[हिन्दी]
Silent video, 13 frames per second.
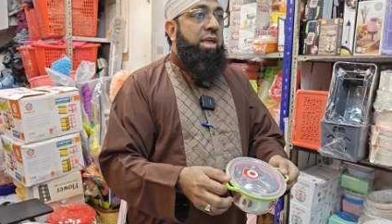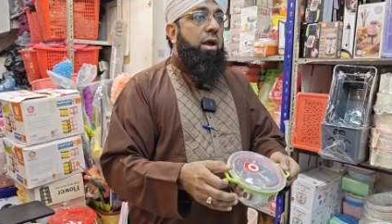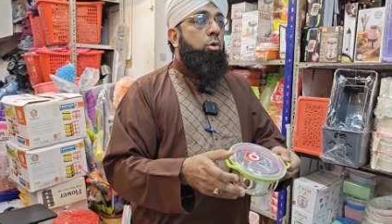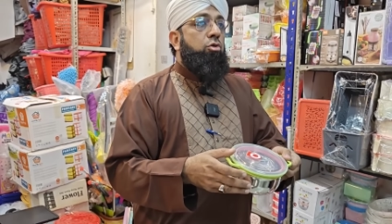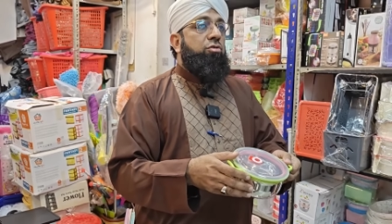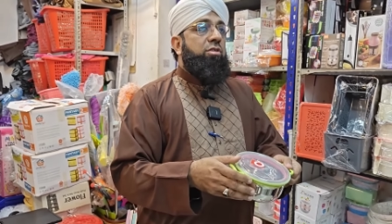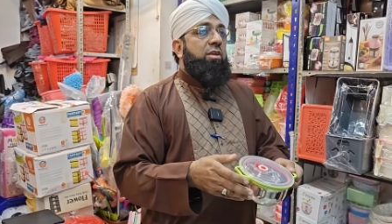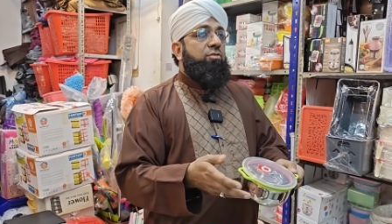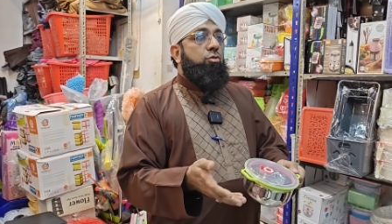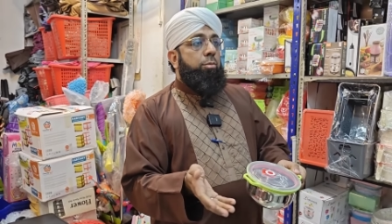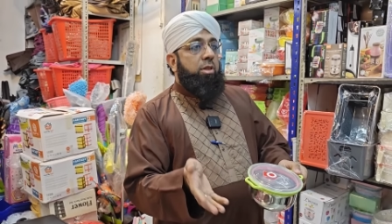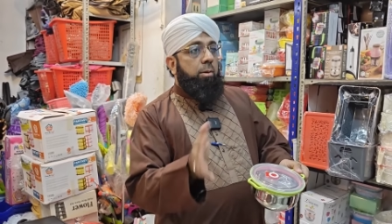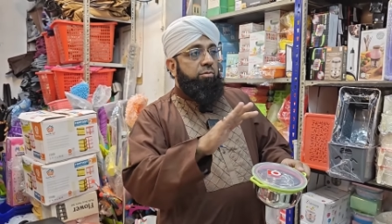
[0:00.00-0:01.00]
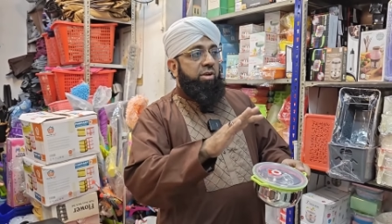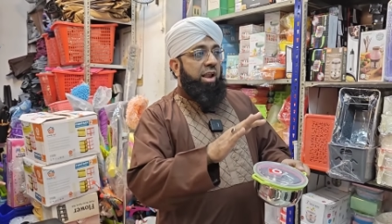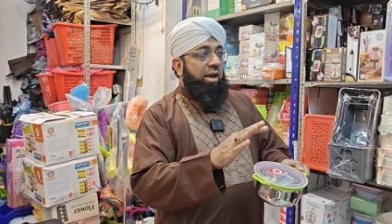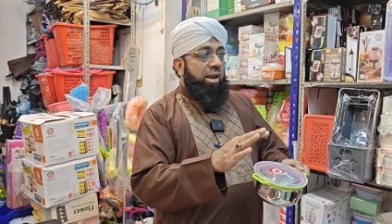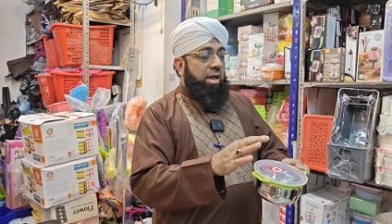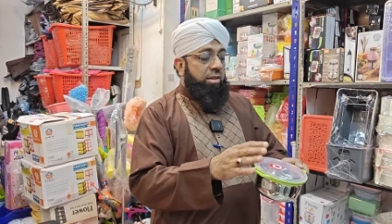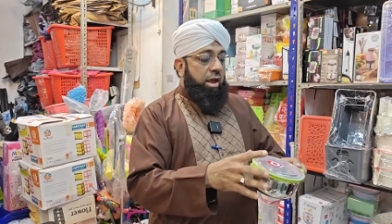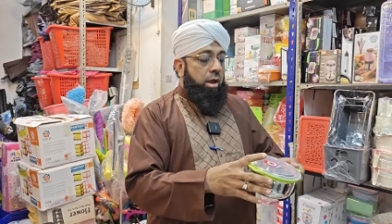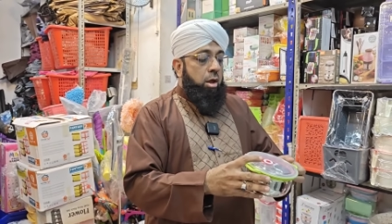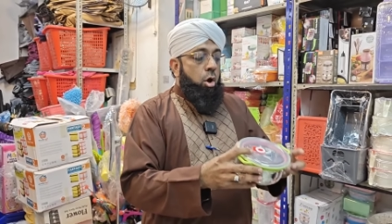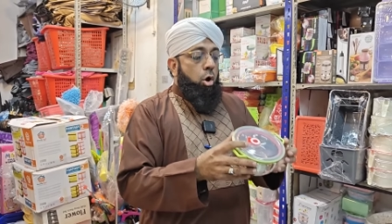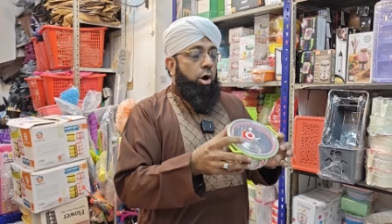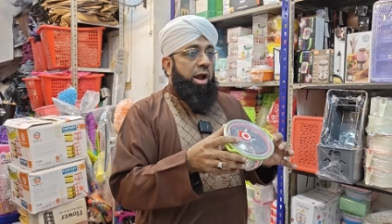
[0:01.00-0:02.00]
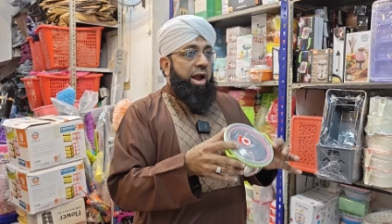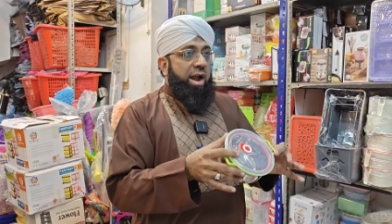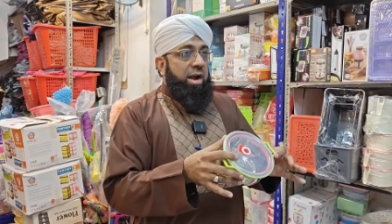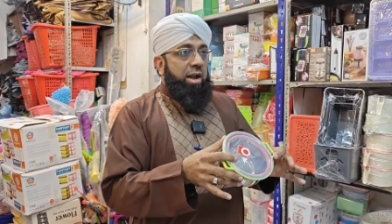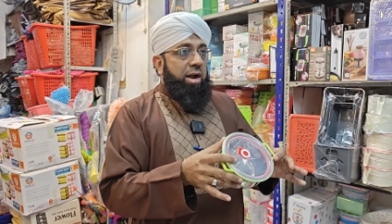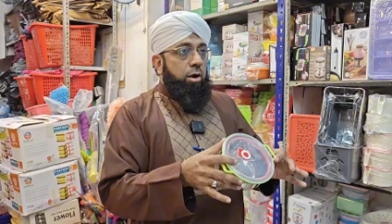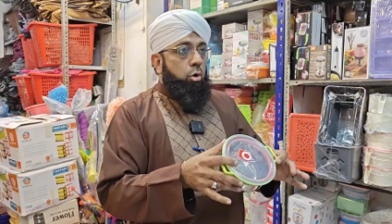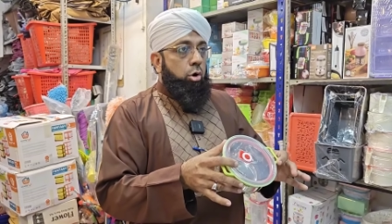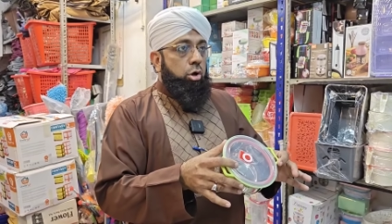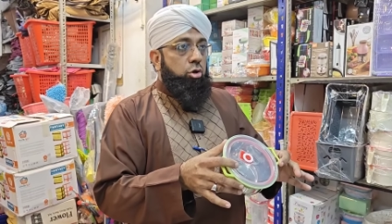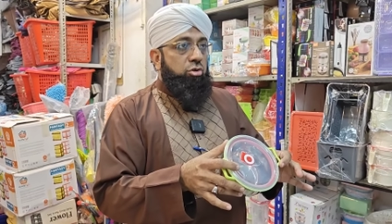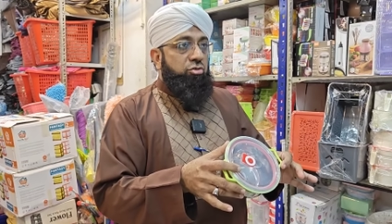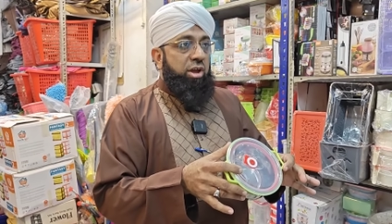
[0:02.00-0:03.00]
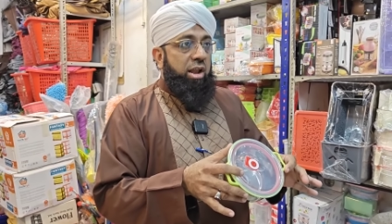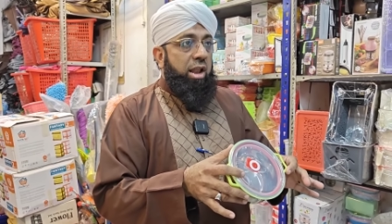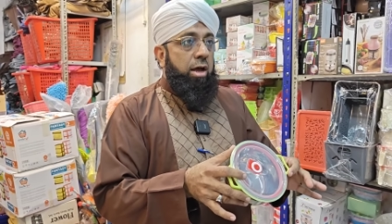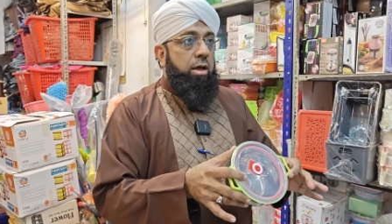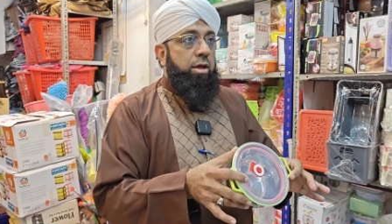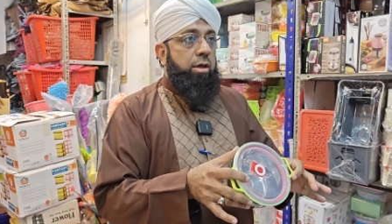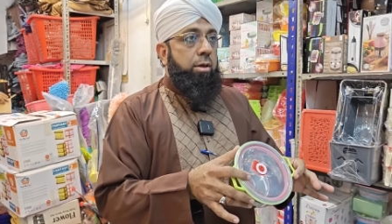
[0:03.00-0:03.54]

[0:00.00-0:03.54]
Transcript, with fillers: जाए या कोई चीज ऐसी हो मतलब छलक ना जाए और एयर टाइट होगी तो इनशाला